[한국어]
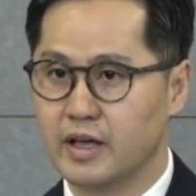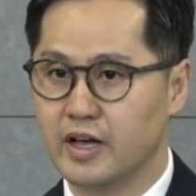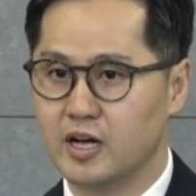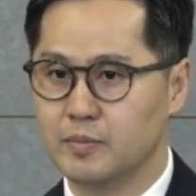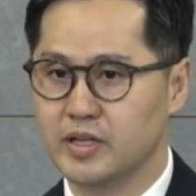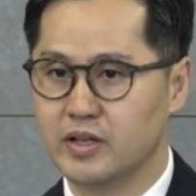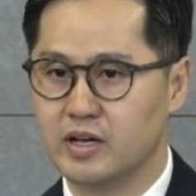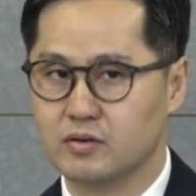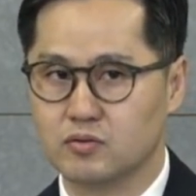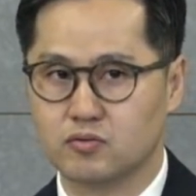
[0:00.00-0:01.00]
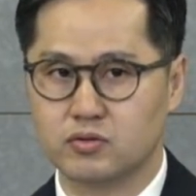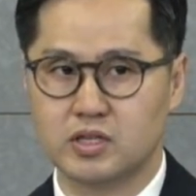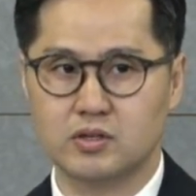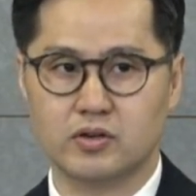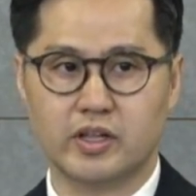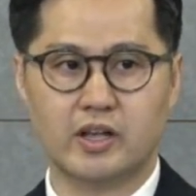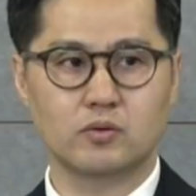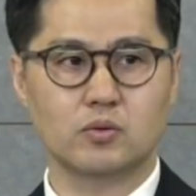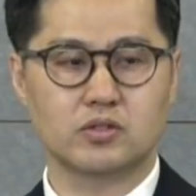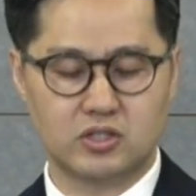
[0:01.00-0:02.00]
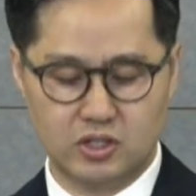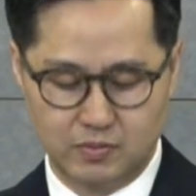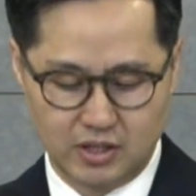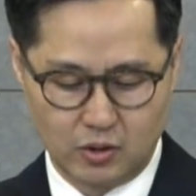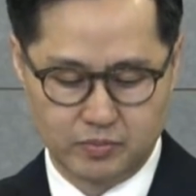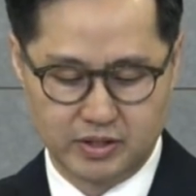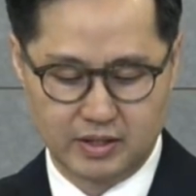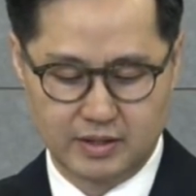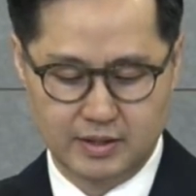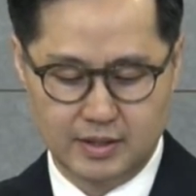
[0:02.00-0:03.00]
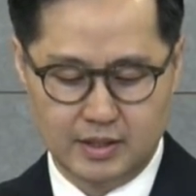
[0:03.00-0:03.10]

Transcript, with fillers: 행함에 대한 그 구체적인 행동 지침이 나옵니다.